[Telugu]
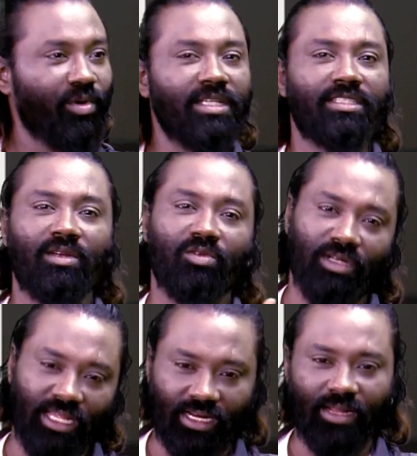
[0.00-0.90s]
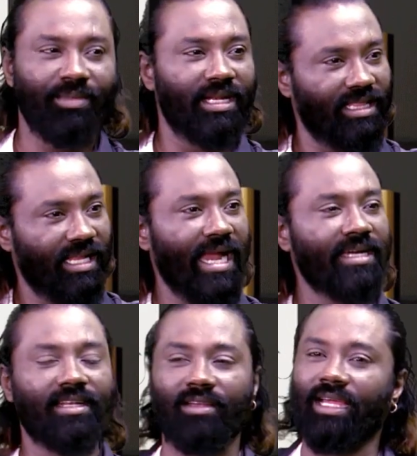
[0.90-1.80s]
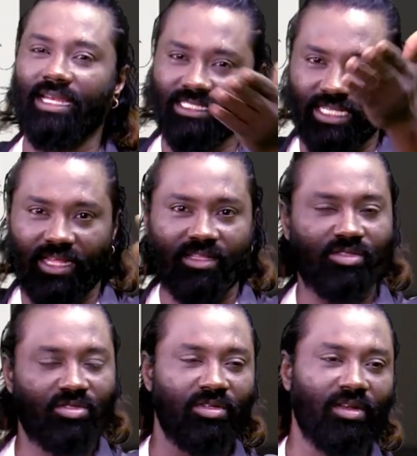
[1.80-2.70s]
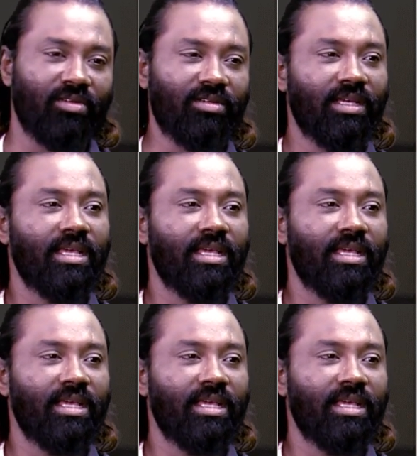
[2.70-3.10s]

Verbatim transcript: పొజిషన్కి ఉన్నారా మీరు అందరు యాక్టర్లు కానీ జనాలు చూస్తున్నారు